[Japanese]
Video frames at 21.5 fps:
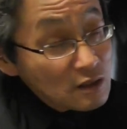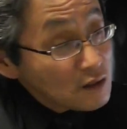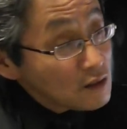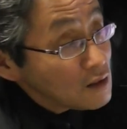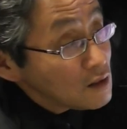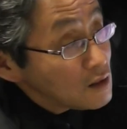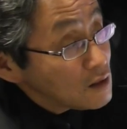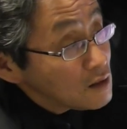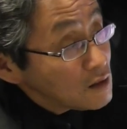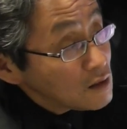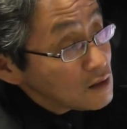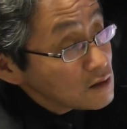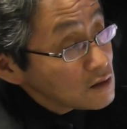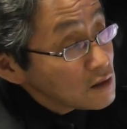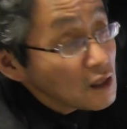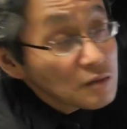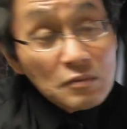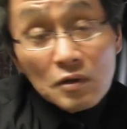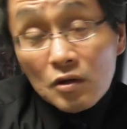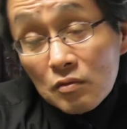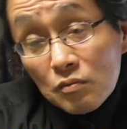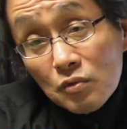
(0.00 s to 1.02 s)
えー、北
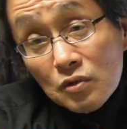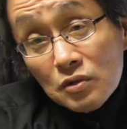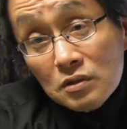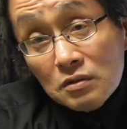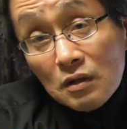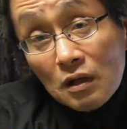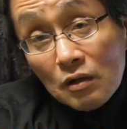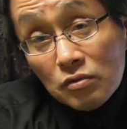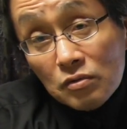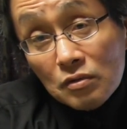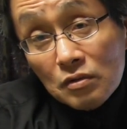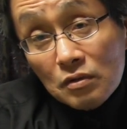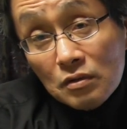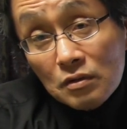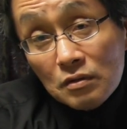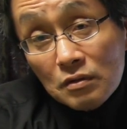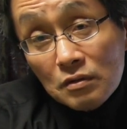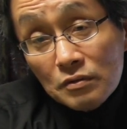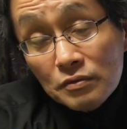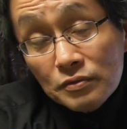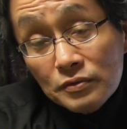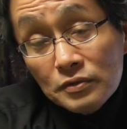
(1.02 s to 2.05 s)
山本門寺はそ
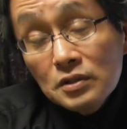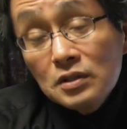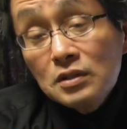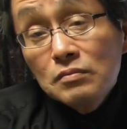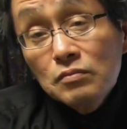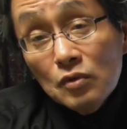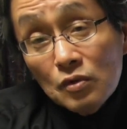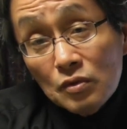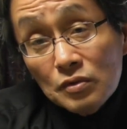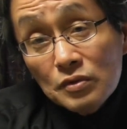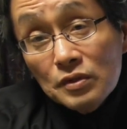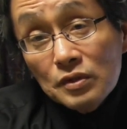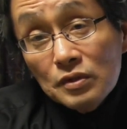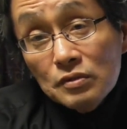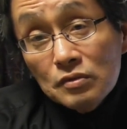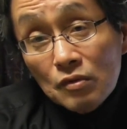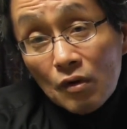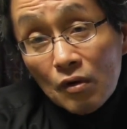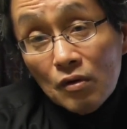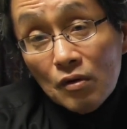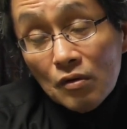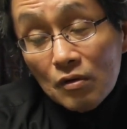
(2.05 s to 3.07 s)
の藤門流の